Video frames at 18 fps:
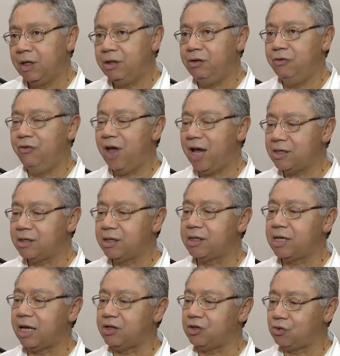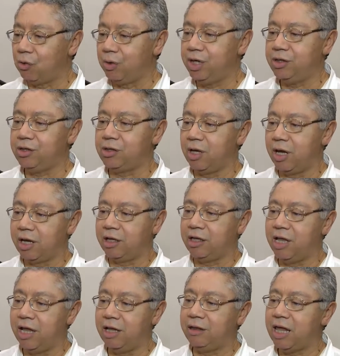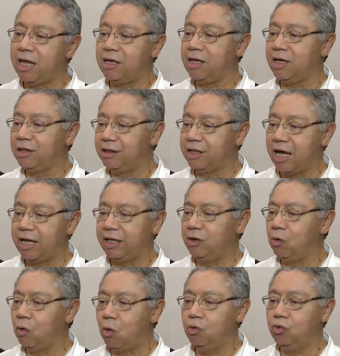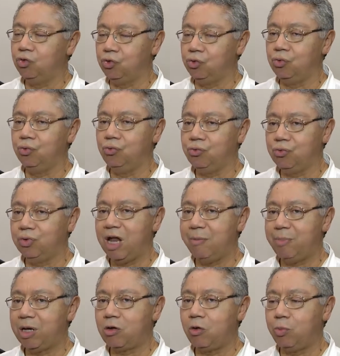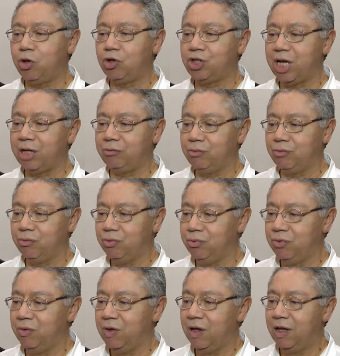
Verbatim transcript: diversas ações é, que têm que andar em conjunto né, para que o projeto,